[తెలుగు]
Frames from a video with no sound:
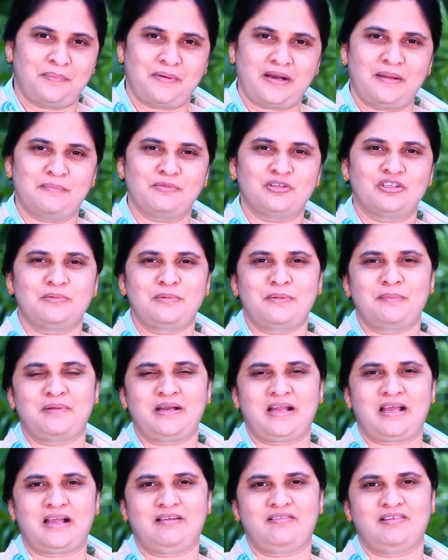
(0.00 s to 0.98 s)
ప్రేమతో
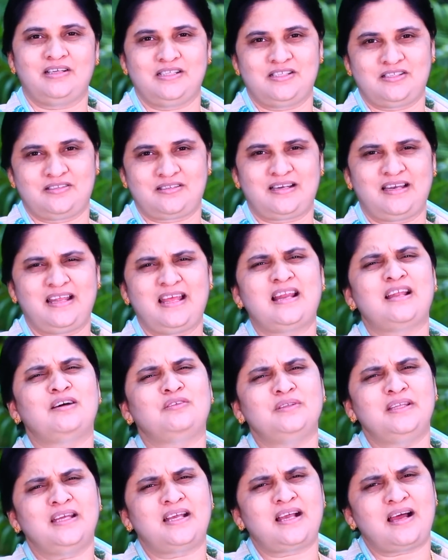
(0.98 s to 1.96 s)
మిమ్మల్ని ఆహ్వానిస్తున్నాను ఎలా
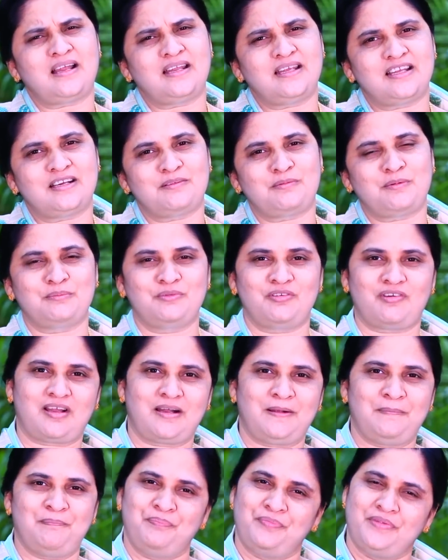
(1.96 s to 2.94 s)
ఉంది కార్యక్రమం
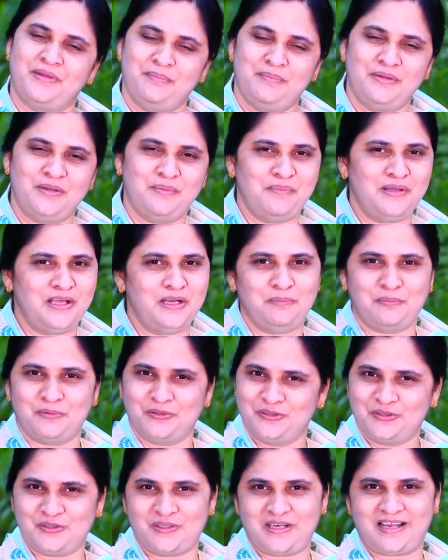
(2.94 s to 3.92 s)
ద్వారా మీరు మేలు
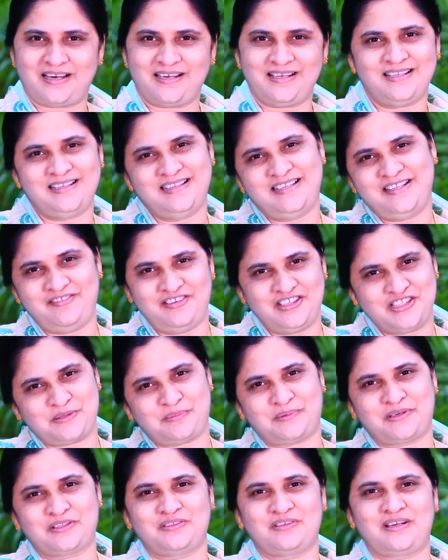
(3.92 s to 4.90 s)
పొందుతున్నారా
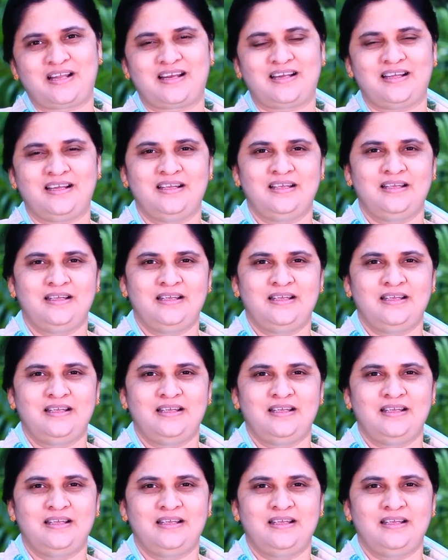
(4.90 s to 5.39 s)
దీవించబడుతున్నారా